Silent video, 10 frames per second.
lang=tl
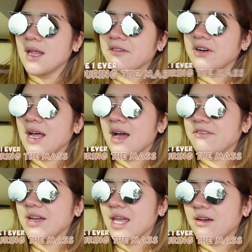Never
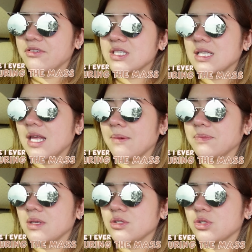have I ever slept
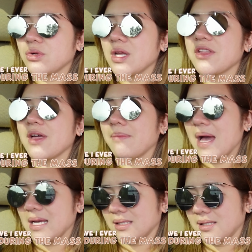during the
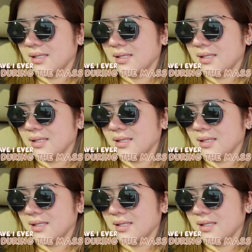mass.